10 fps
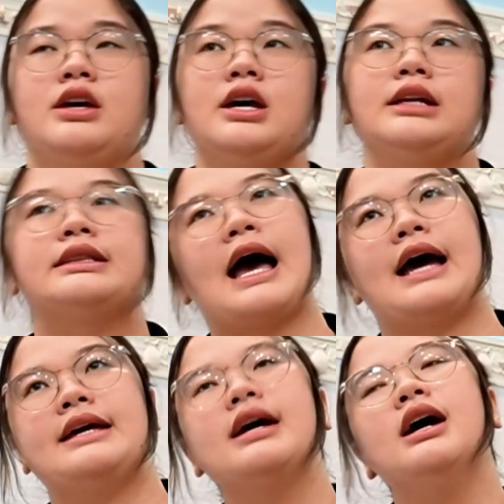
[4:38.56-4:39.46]
hiện
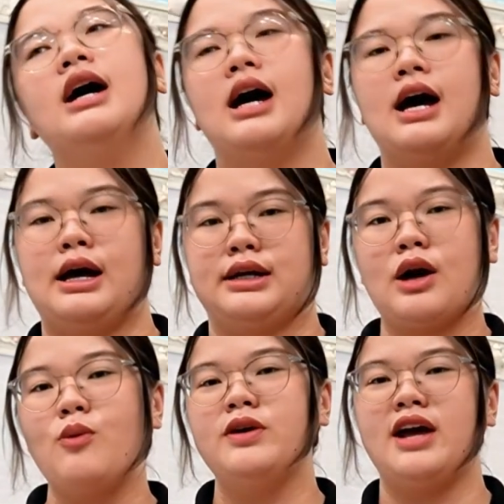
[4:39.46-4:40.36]
tại á, à,
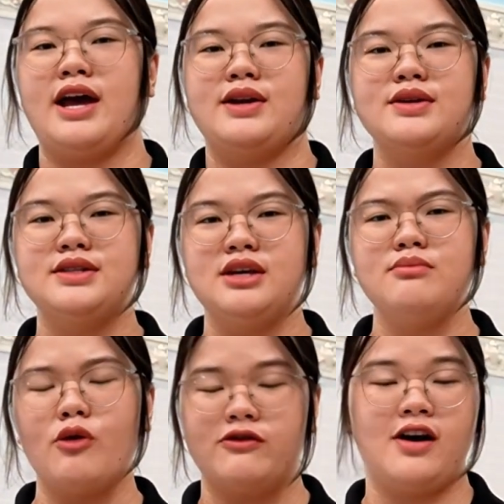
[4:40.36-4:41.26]
công nghệ nó chiếm
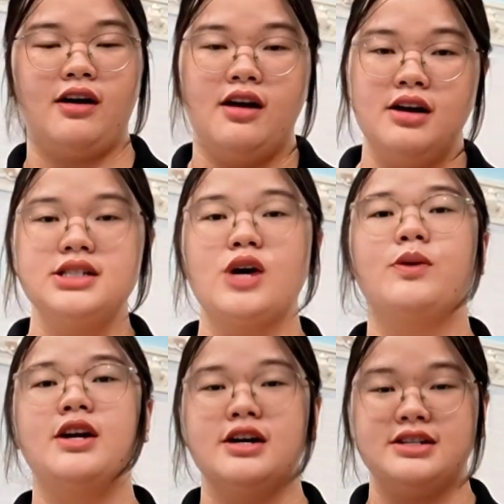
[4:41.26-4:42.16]
một phần lớn trong
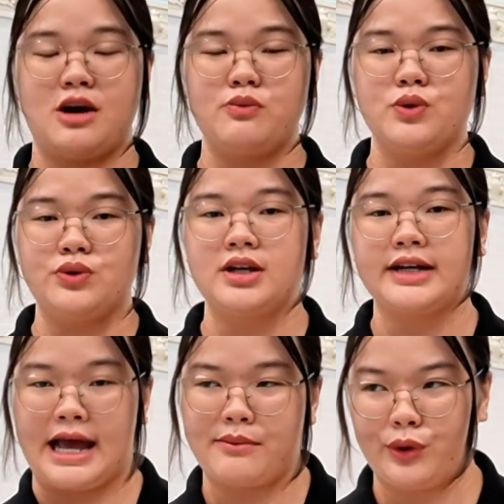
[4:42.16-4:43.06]
cái đời sống của tất
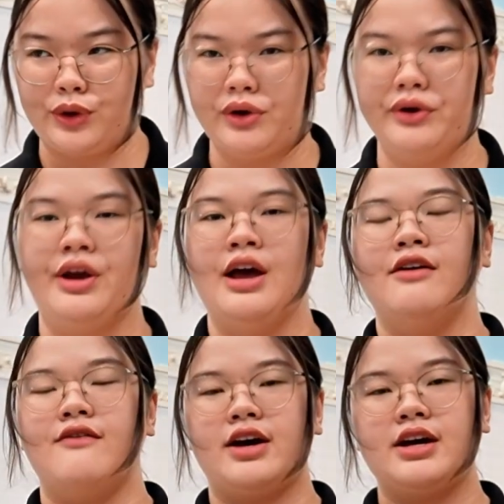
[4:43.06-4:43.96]
cả mọi người
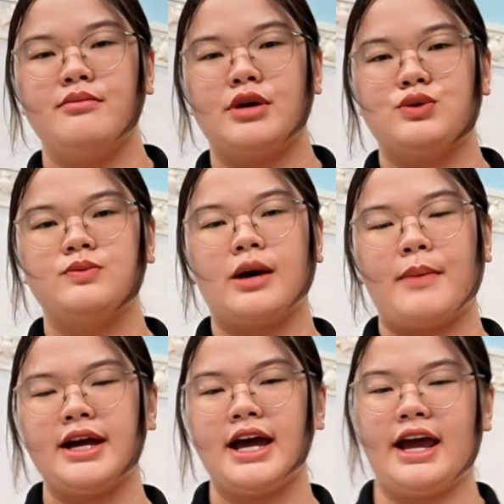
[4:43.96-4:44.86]
và khi mà chúng ta
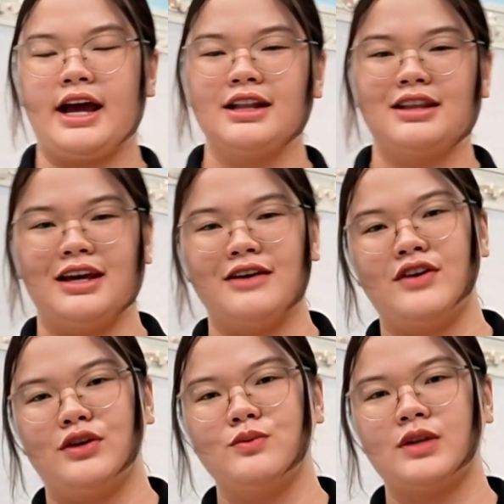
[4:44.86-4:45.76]
bán hàng á, thì cái
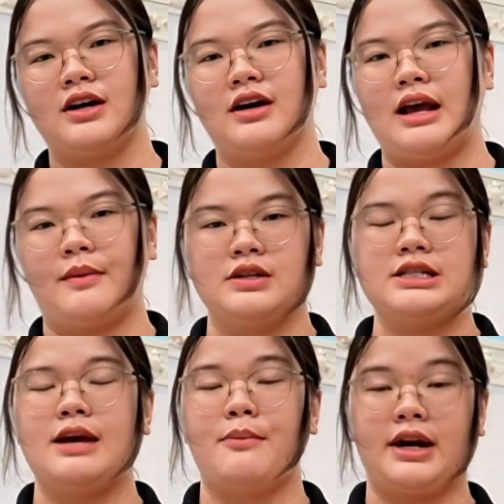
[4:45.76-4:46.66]
việc chúng ta cần làm đó
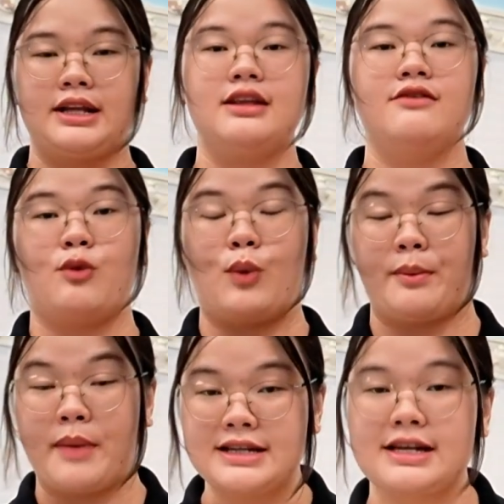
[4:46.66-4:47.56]
chính là marketing và
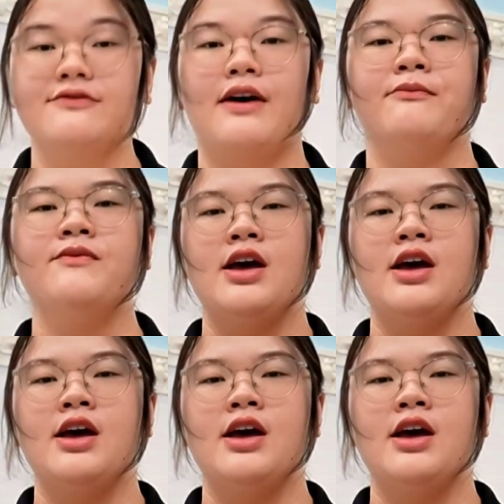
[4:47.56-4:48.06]
quảng bá sản phẩm